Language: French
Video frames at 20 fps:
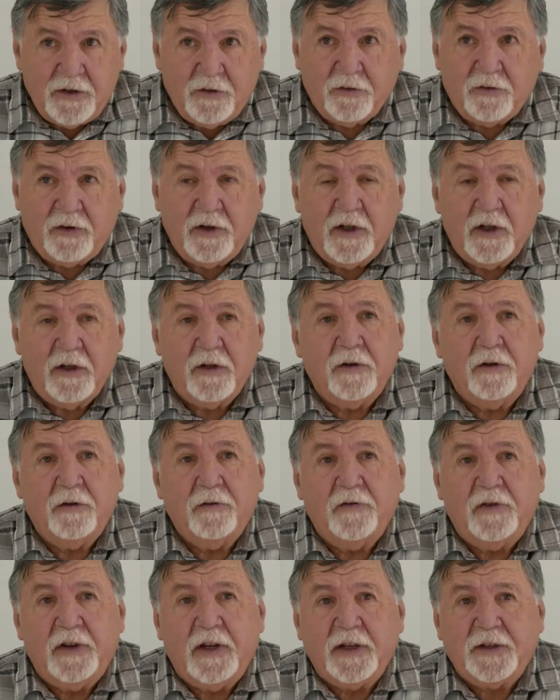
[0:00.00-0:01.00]
donc il a eu
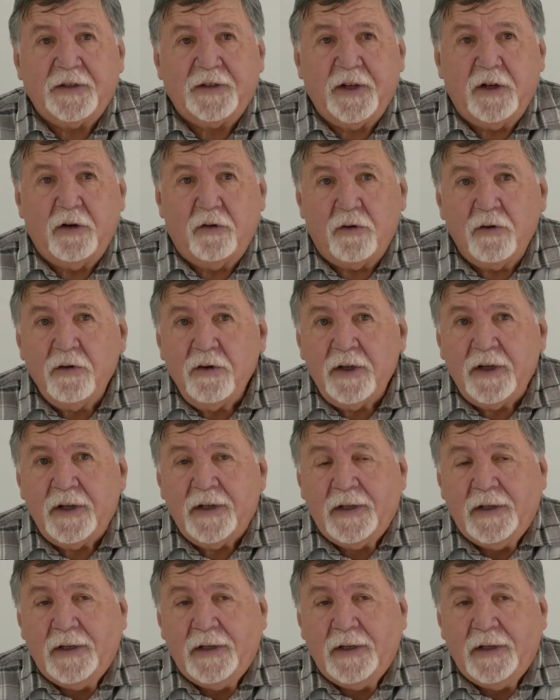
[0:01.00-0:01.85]
une vie assez longue.